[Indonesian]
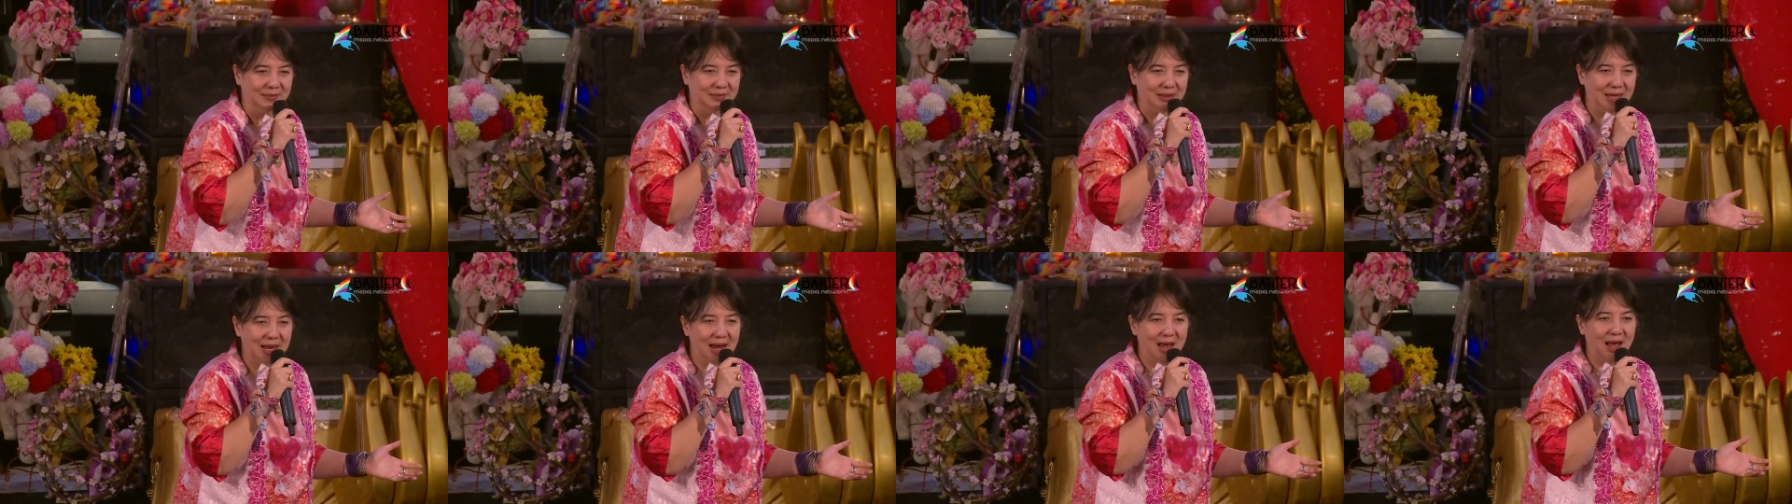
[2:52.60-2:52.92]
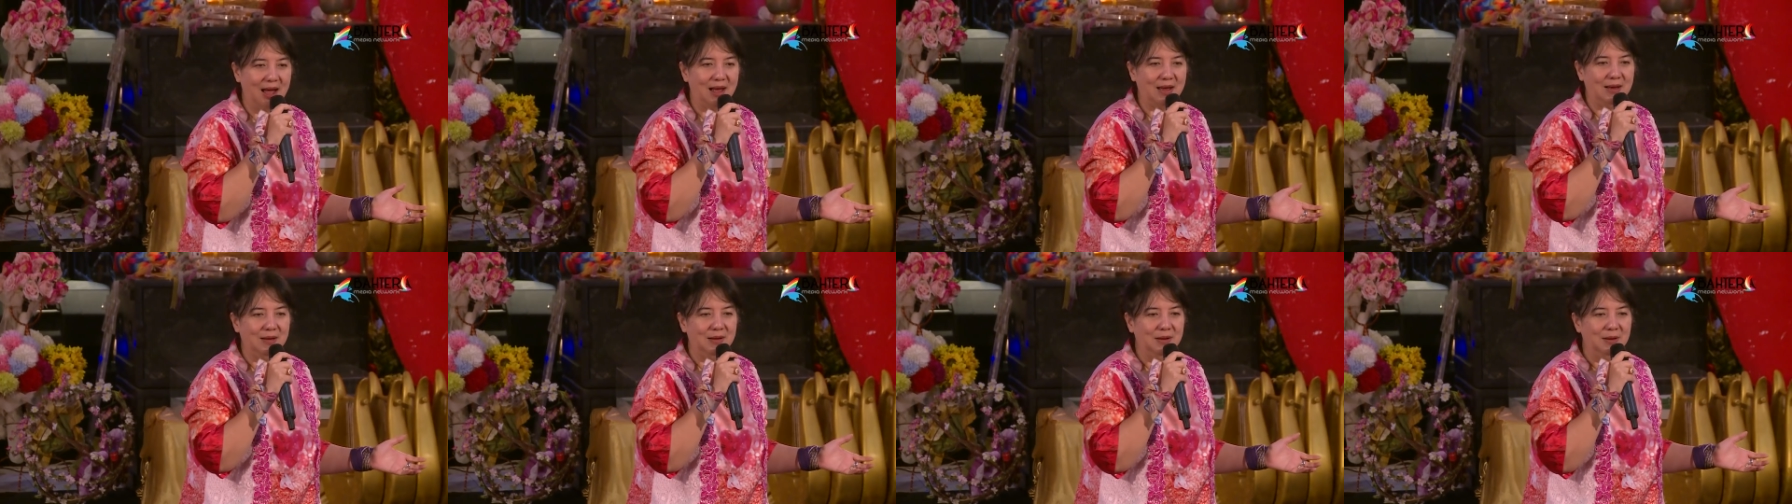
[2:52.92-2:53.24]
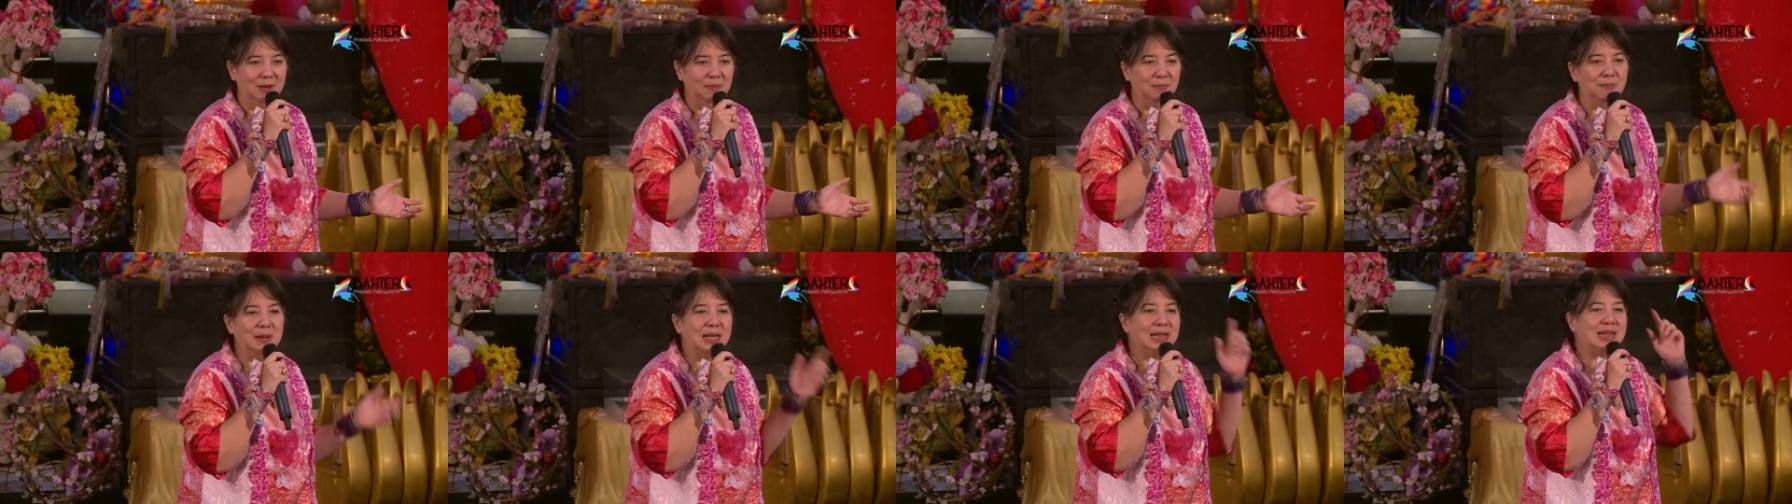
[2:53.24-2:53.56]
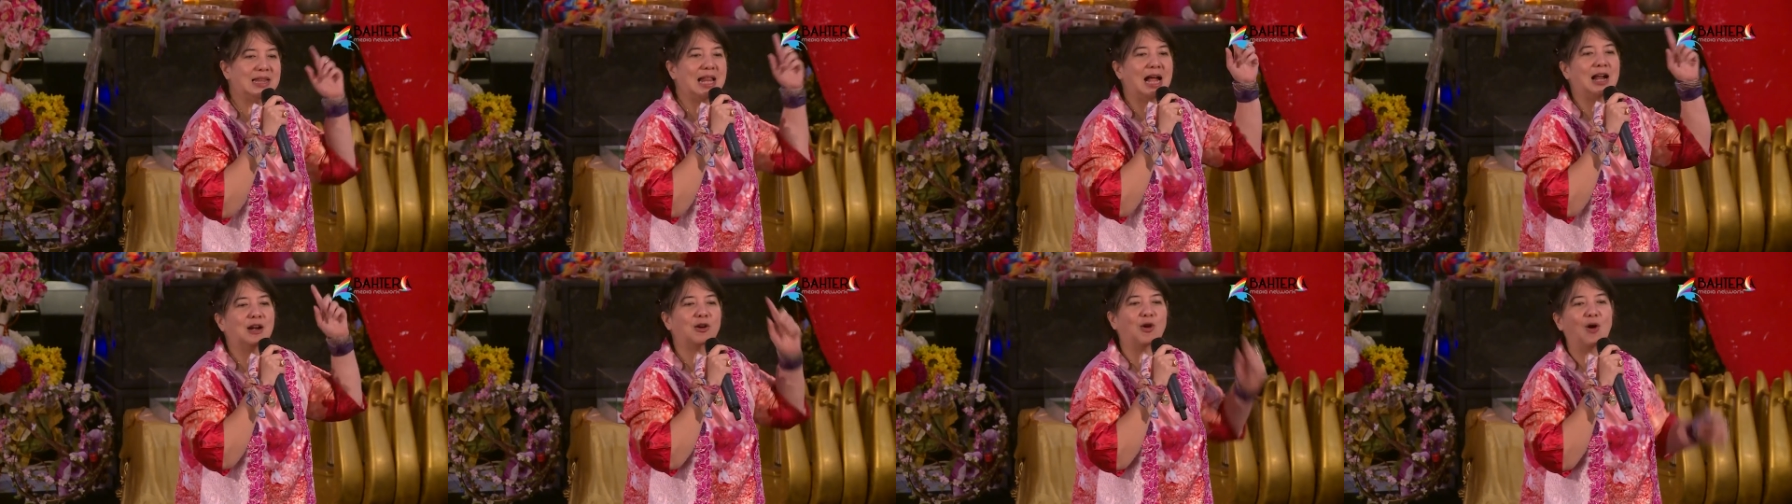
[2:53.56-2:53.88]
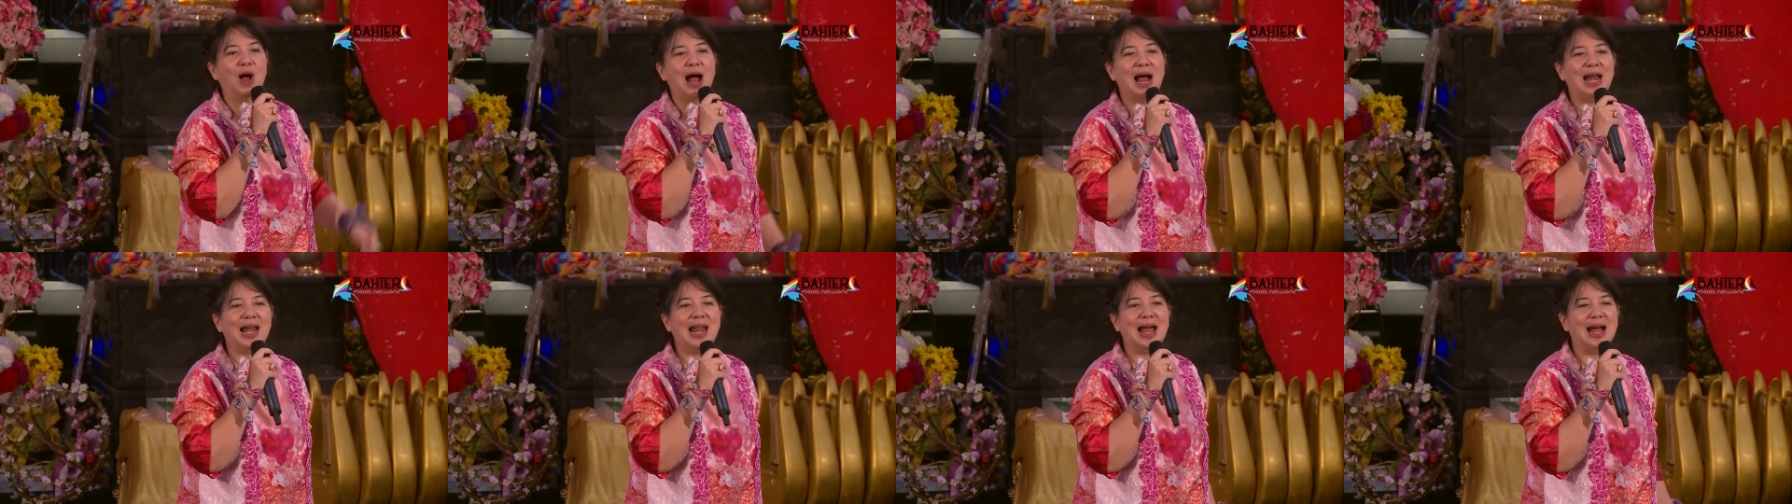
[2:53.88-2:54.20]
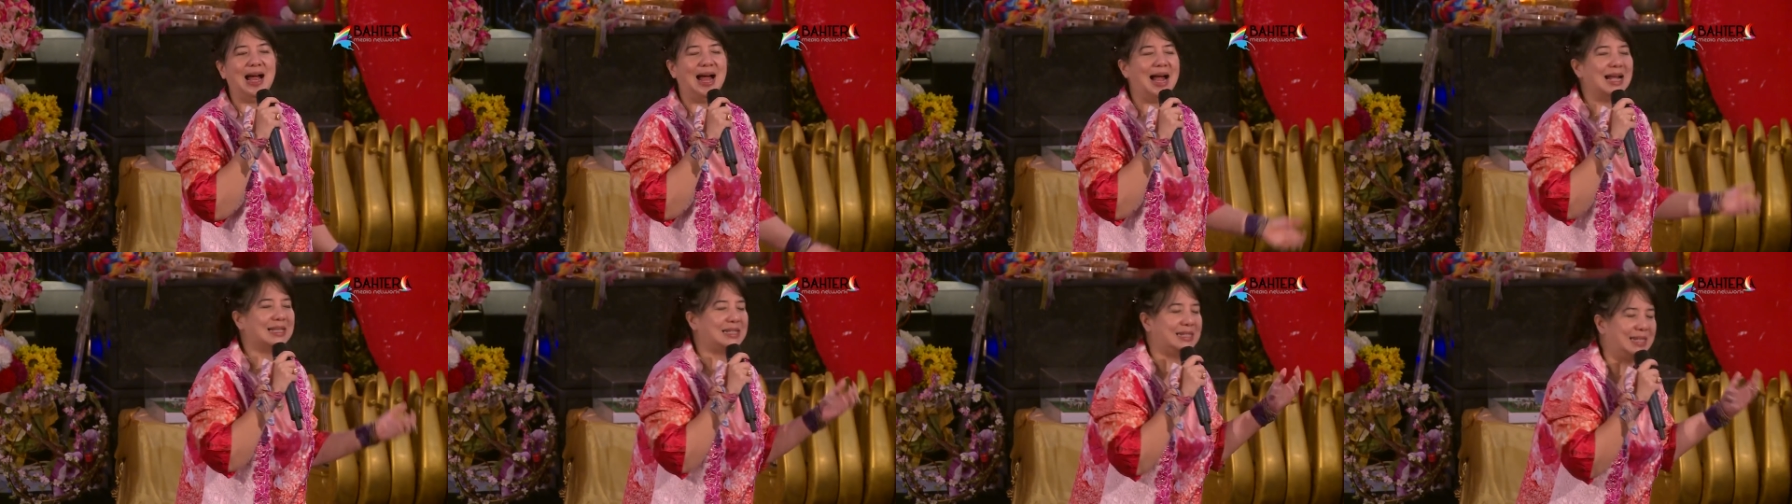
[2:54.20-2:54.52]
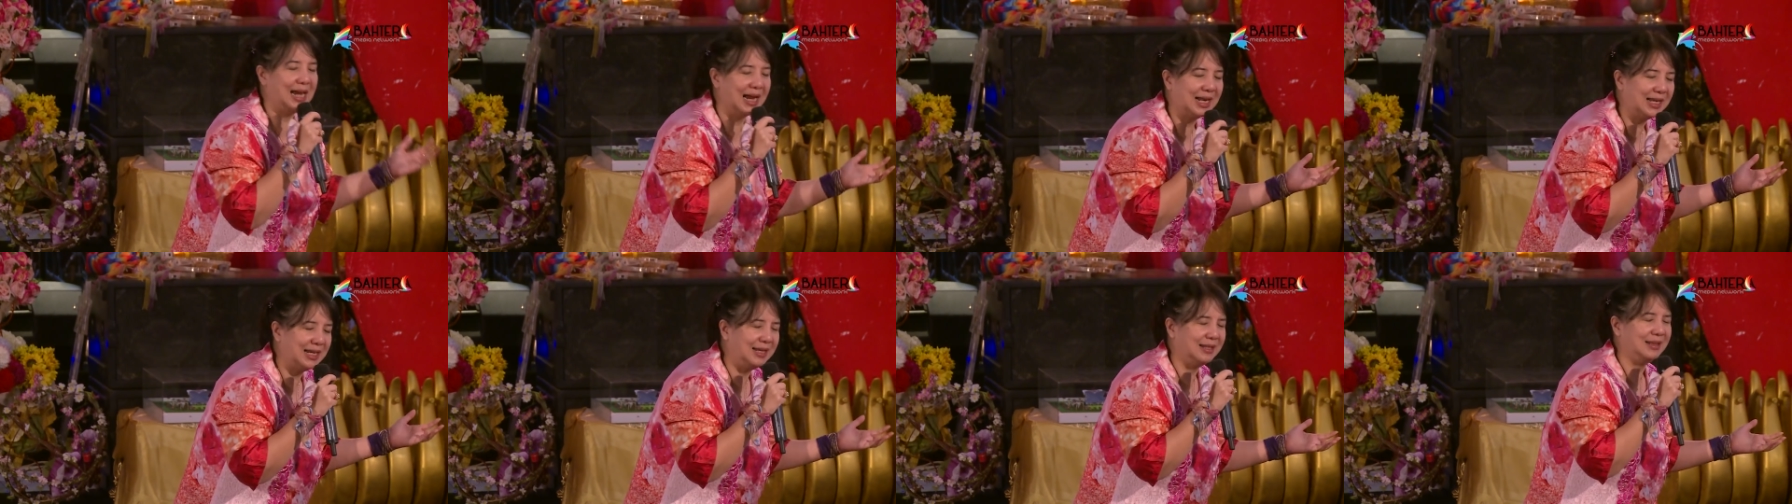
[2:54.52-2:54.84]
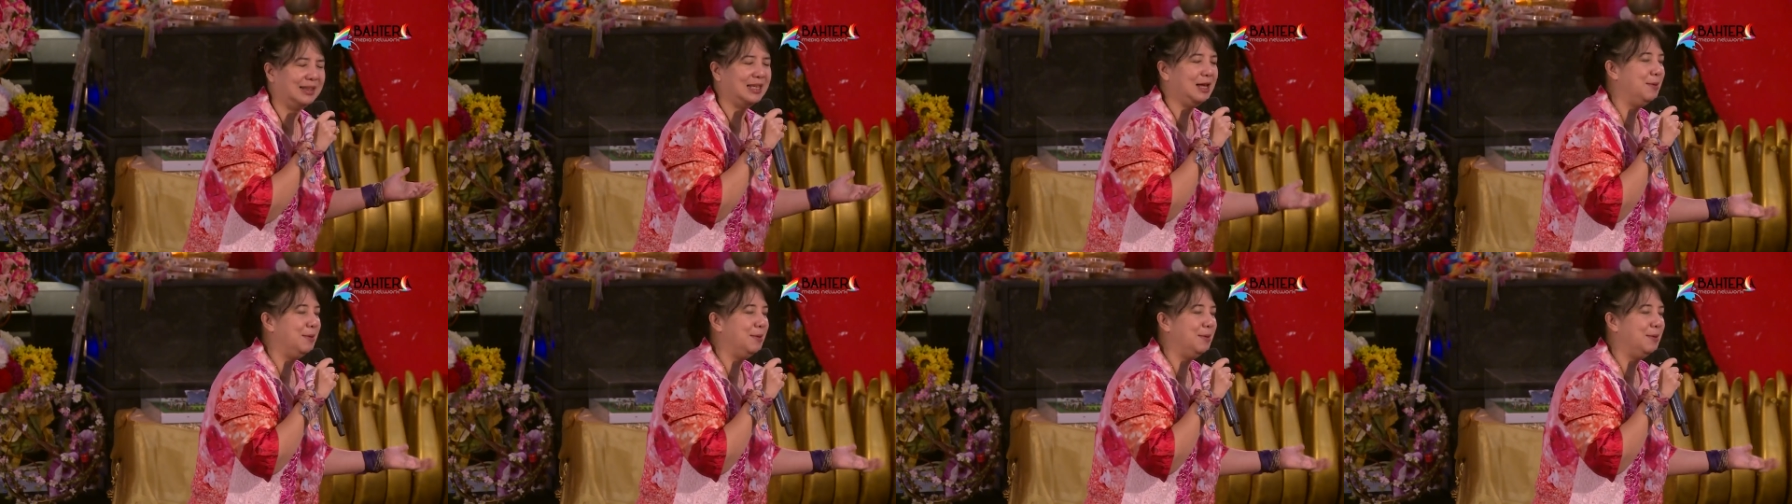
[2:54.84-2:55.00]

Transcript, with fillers: Ya, minta roh Allah ngajarin,